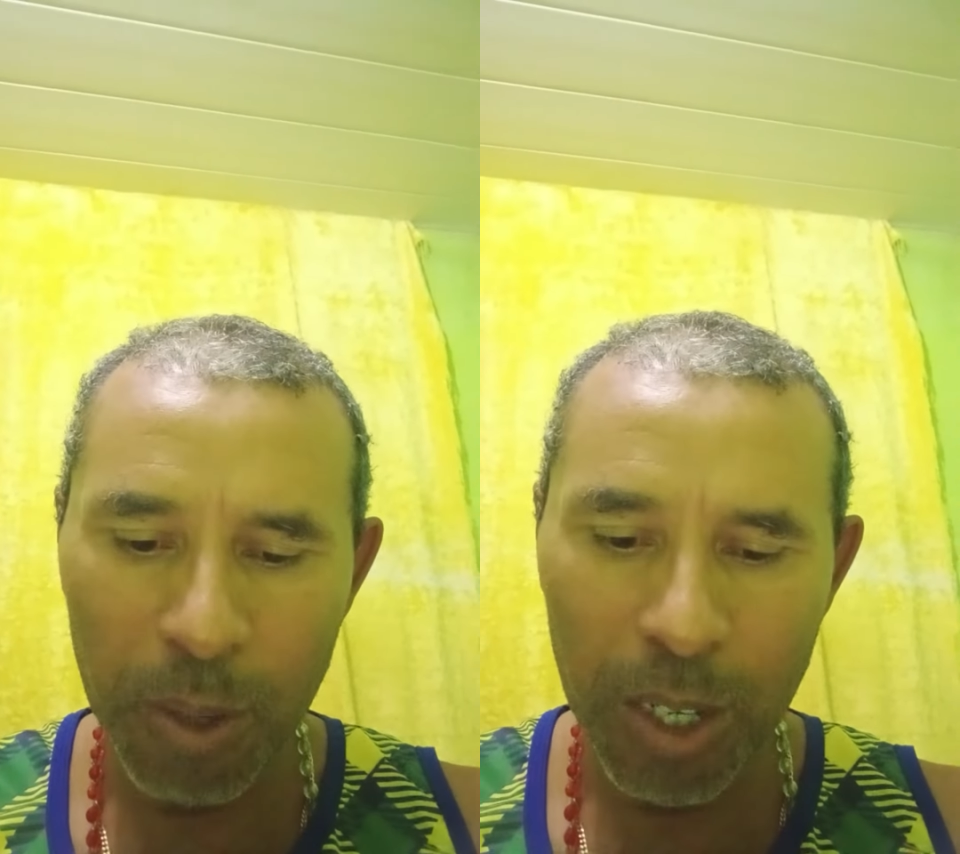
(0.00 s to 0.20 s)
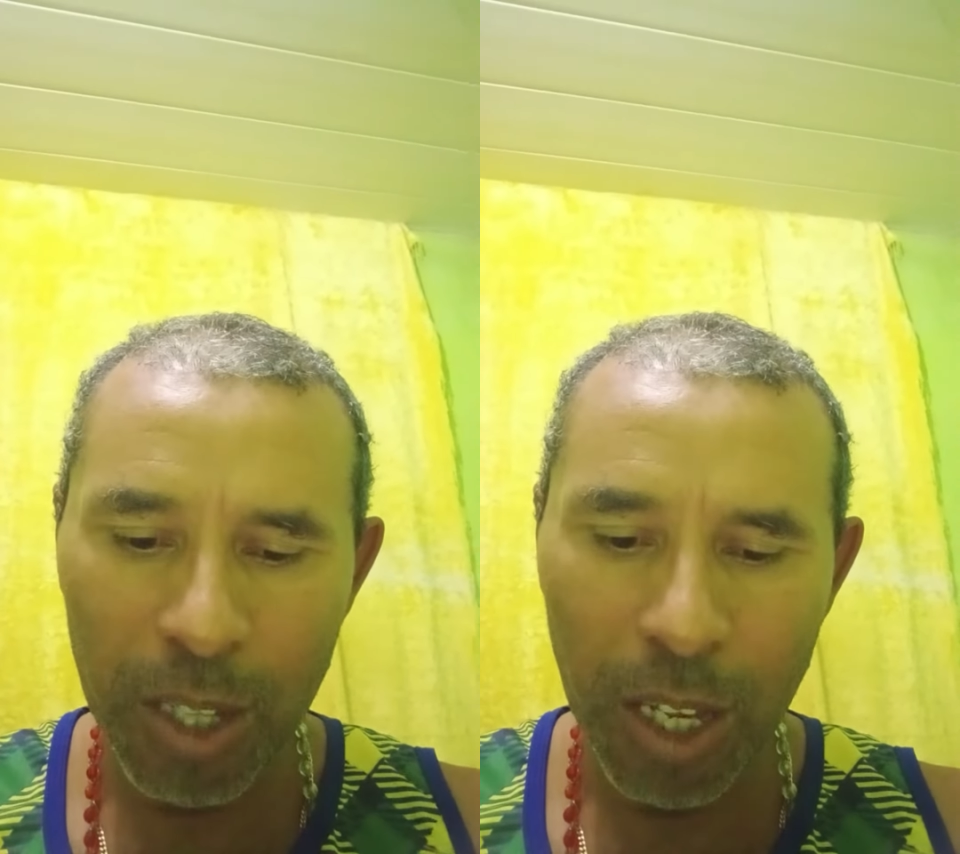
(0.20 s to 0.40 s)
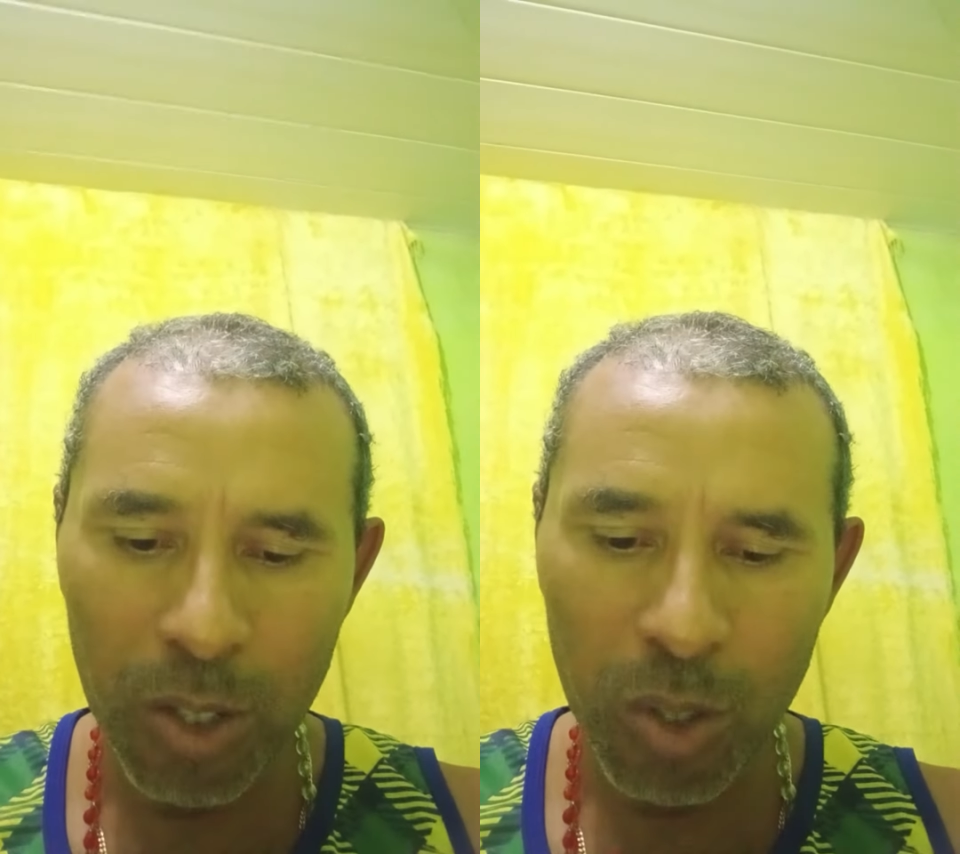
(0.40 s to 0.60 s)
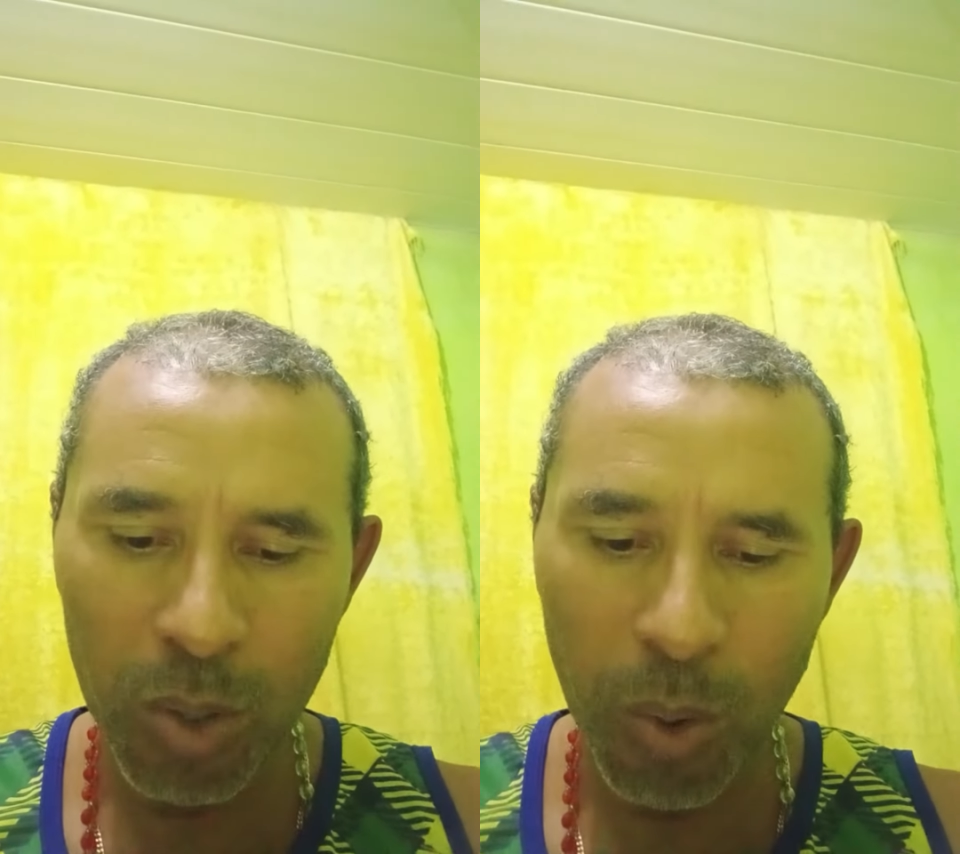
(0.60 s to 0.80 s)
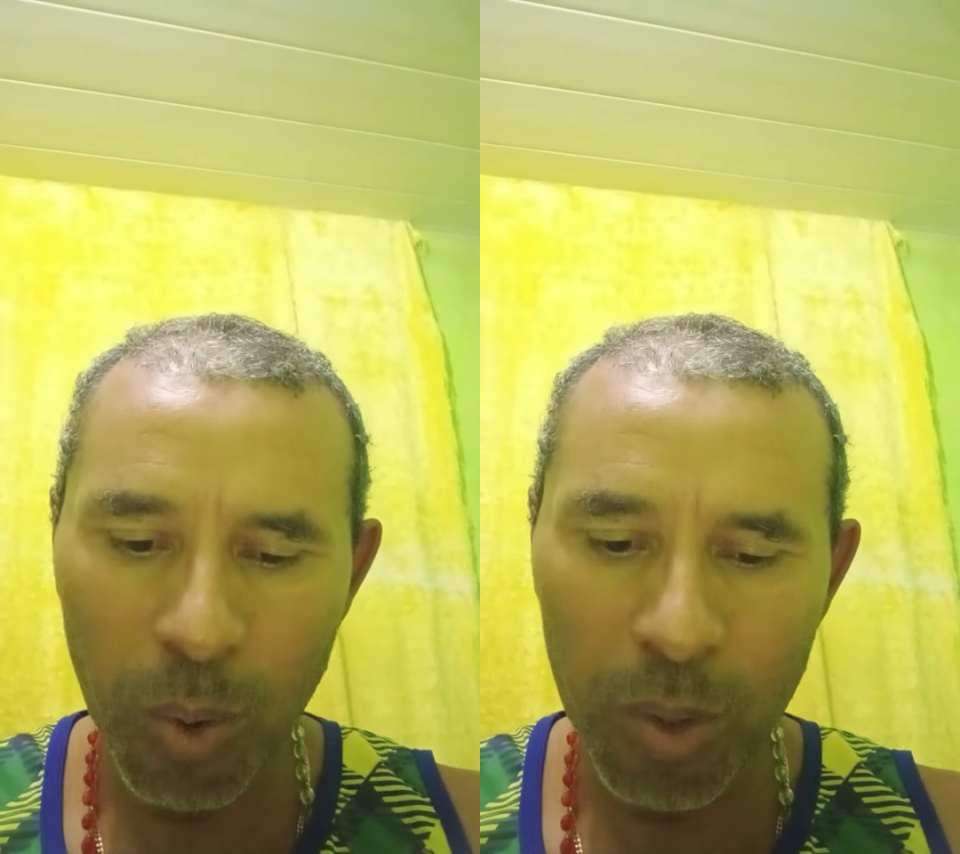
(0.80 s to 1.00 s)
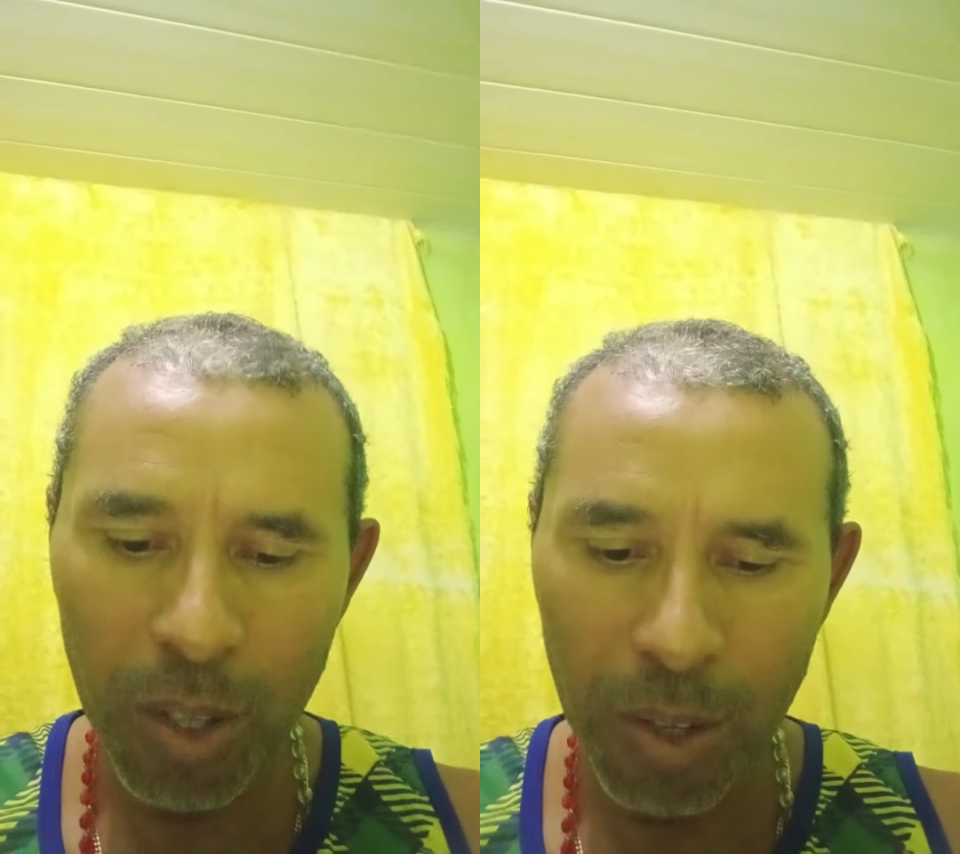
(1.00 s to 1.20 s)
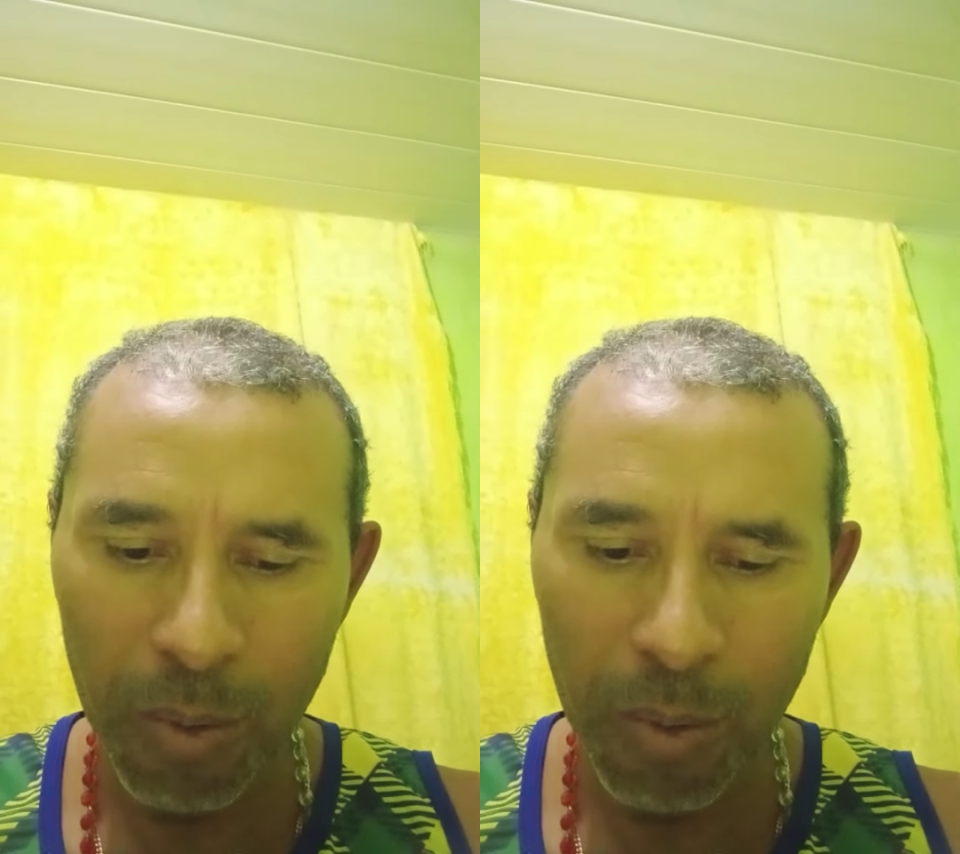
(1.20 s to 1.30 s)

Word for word: me deixou